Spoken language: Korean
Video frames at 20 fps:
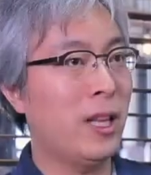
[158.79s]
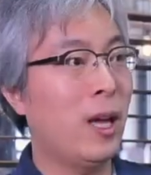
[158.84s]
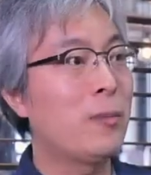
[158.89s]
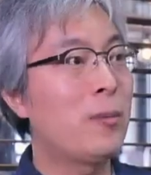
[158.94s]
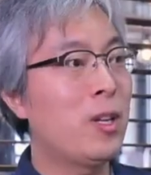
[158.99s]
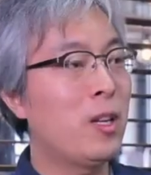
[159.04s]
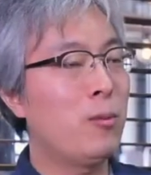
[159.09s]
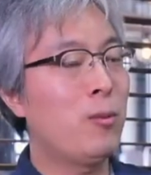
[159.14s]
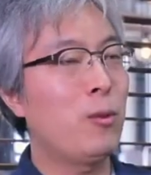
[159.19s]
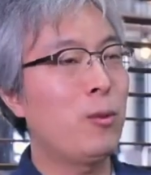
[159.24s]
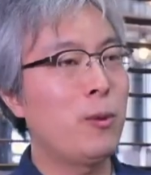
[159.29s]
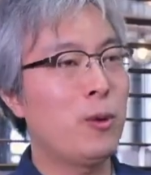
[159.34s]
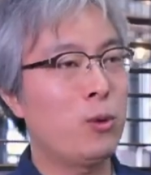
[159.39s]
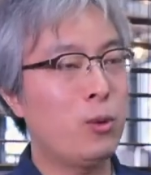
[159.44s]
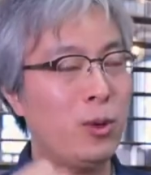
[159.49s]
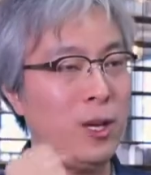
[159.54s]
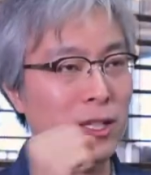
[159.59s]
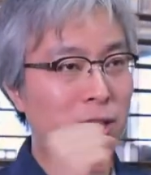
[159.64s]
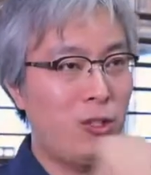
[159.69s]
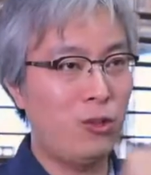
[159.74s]
남들이 보면
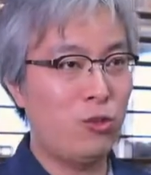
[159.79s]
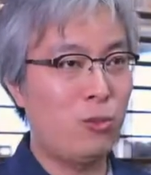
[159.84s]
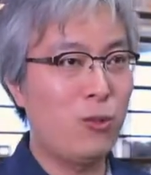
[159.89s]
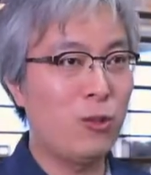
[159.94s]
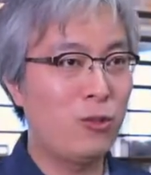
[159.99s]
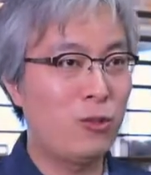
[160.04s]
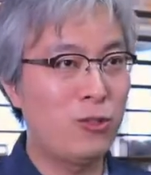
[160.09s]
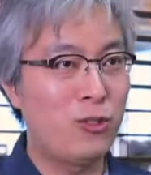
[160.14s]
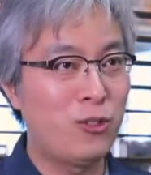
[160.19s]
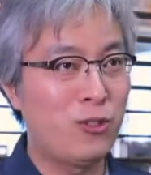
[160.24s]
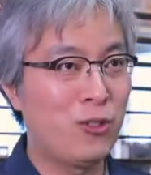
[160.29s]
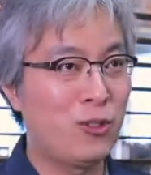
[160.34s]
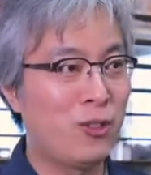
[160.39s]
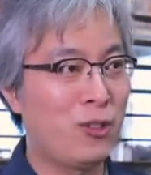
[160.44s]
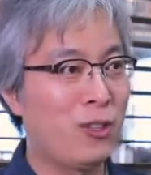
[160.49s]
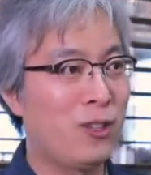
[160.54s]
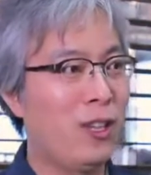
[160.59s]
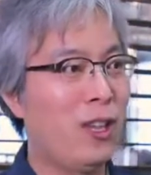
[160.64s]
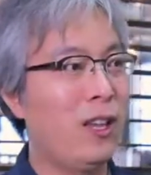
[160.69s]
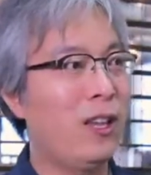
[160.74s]
똑같이 주먹
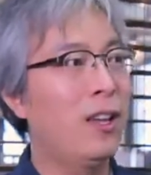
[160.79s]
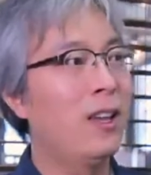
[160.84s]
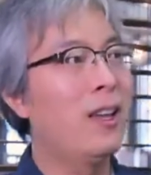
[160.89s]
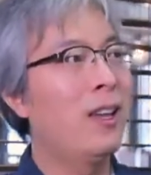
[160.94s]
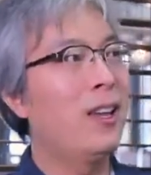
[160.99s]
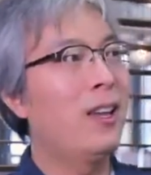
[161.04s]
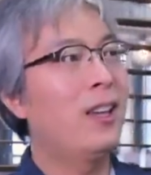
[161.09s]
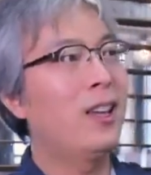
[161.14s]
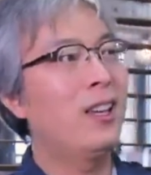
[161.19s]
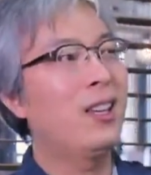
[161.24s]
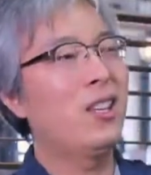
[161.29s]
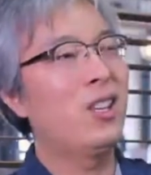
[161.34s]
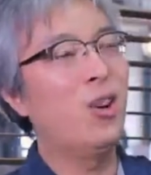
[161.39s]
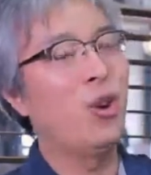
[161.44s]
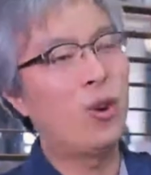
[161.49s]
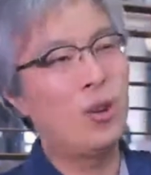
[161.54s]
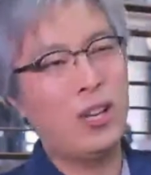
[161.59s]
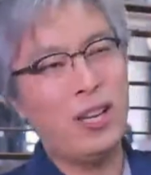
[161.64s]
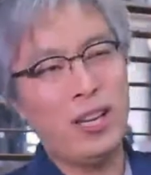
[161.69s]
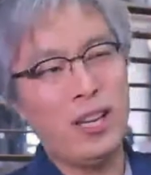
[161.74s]
두드리는 건데
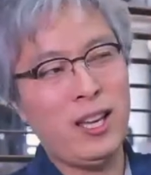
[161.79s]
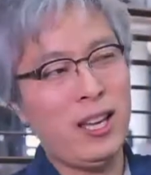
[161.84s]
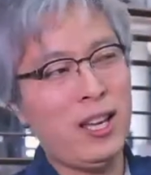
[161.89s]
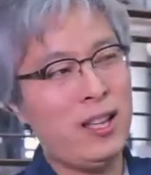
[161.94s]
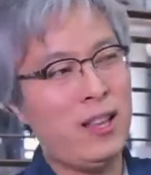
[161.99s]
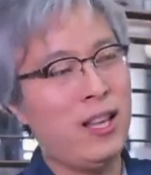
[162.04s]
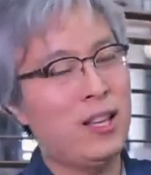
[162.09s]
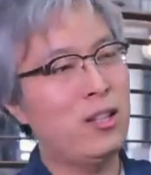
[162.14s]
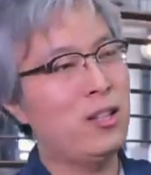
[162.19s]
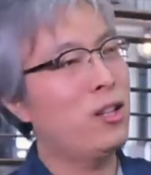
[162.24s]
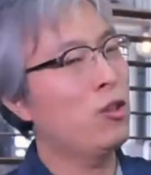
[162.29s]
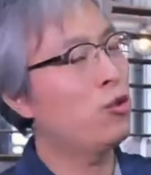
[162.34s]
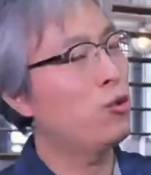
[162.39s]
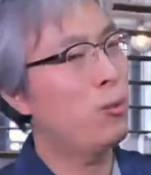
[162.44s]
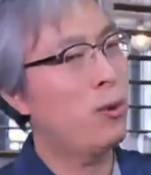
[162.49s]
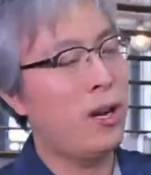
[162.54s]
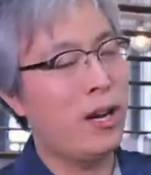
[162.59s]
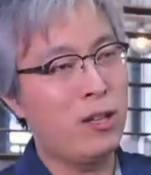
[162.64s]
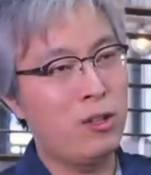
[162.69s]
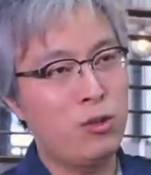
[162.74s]
여기에 대해서 나
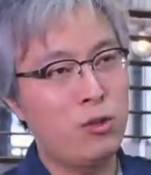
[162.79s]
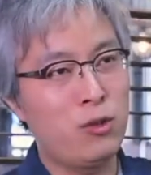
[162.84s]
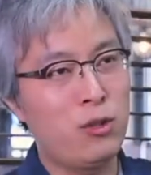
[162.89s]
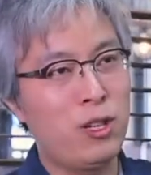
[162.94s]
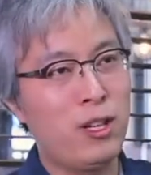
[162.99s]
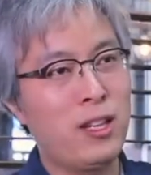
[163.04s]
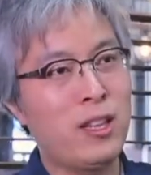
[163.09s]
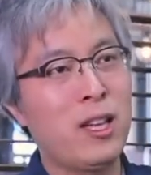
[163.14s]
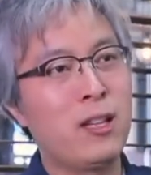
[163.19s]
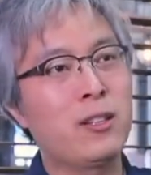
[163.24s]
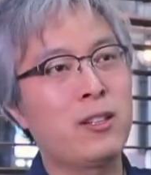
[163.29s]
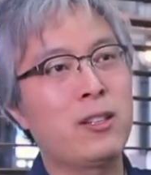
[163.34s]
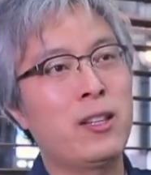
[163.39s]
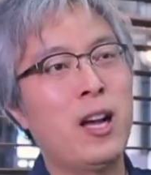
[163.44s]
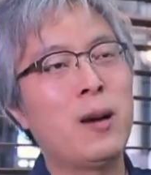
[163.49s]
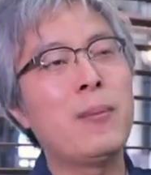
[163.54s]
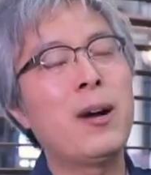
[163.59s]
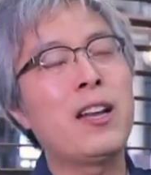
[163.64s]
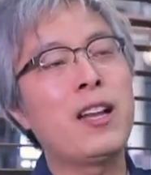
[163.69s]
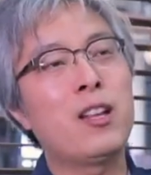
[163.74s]
주먹 안 두드리니까 난
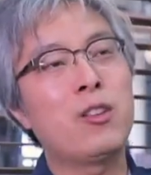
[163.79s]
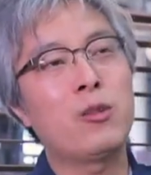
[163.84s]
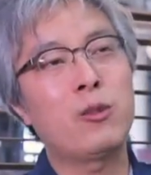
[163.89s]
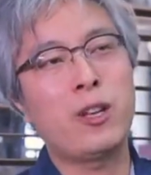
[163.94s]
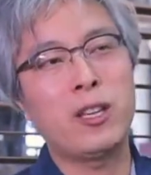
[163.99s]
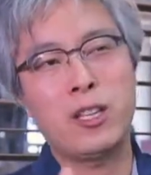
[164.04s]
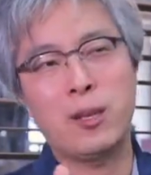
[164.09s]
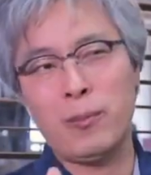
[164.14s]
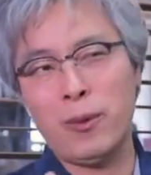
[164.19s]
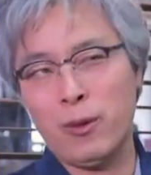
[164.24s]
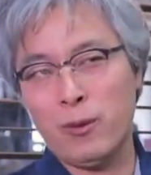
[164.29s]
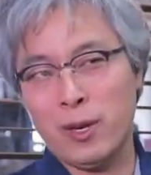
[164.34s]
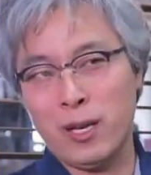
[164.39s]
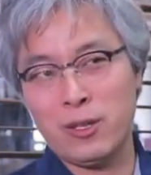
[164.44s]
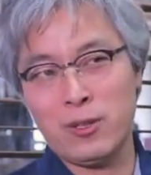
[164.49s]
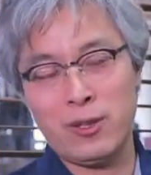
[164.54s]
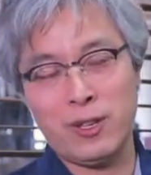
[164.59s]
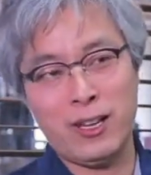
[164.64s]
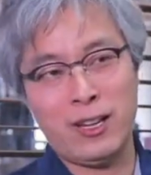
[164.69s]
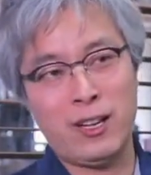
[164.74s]
나만 해도 굉장히
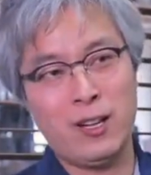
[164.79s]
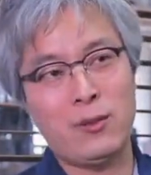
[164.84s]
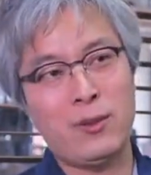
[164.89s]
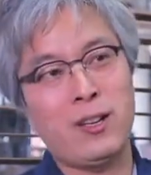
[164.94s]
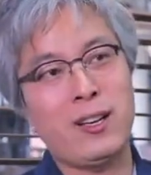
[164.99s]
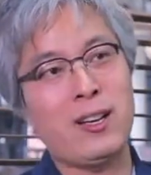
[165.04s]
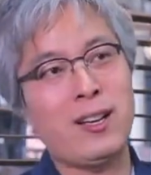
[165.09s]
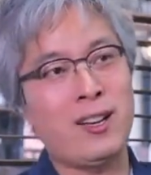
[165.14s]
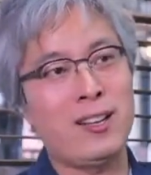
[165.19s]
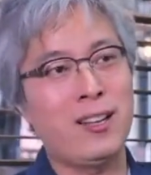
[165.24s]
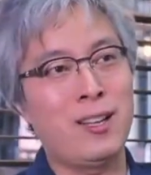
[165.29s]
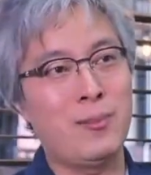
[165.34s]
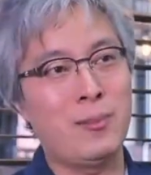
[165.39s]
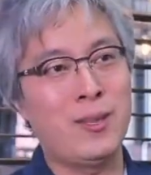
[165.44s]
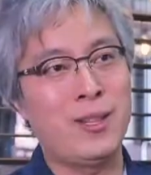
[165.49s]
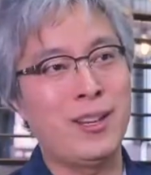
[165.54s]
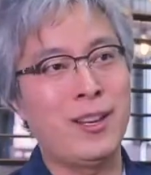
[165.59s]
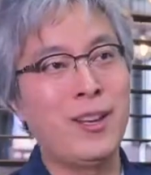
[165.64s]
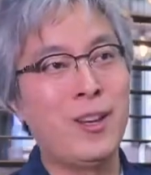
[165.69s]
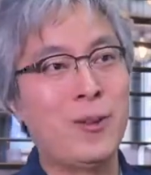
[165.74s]
평화적이야라고 생각하게
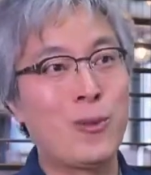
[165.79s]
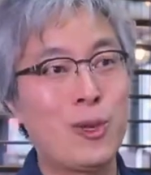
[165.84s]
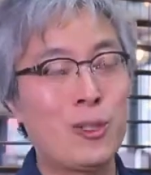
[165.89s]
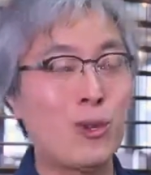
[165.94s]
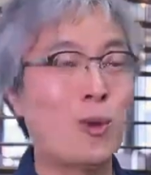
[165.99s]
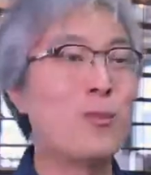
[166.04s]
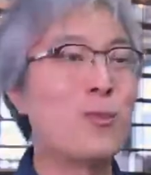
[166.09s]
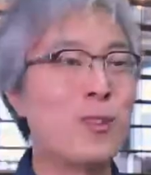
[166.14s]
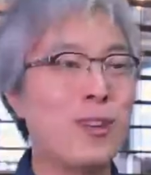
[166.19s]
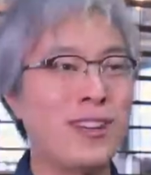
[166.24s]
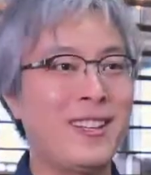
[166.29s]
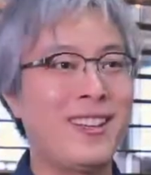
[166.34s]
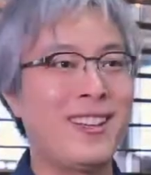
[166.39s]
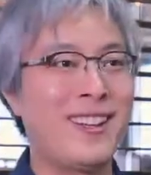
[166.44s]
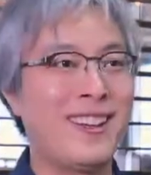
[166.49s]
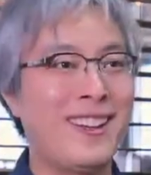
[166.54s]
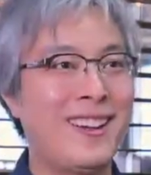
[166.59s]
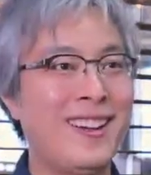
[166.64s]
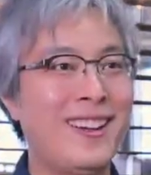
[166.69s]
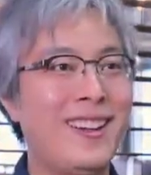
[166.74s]
됩니다. 그리고
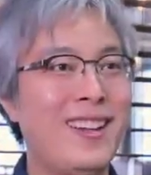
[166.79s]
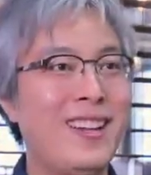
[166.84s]
전문가니까